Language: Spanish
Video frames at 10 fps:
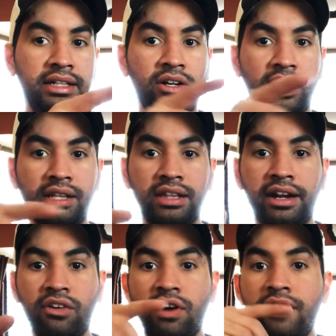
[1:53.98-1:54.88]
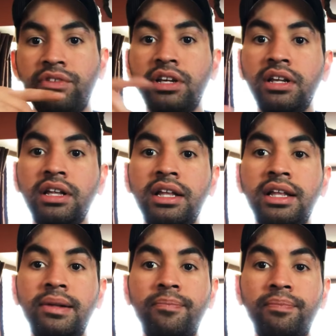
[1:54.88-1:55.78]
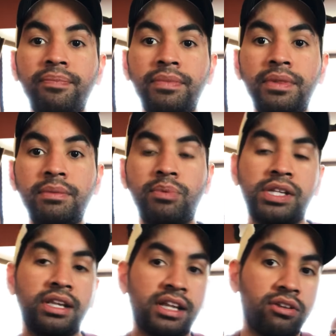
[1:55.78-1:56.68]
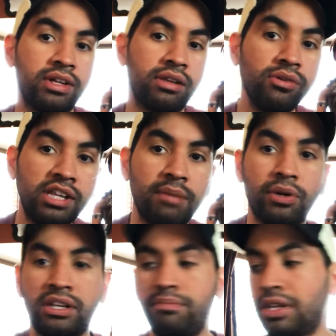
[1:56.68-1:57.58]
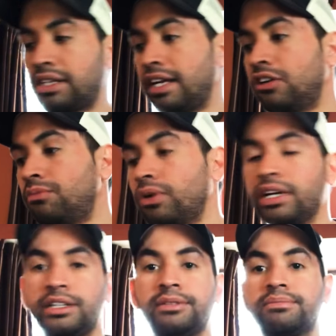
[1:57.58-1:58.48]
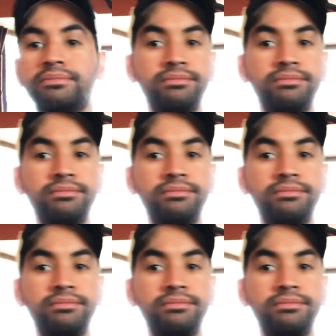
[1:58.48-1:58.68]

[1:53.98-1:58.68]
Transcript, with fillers: lo que es Lara Croft, pues está toda sucia, porque siempre está ahí como que.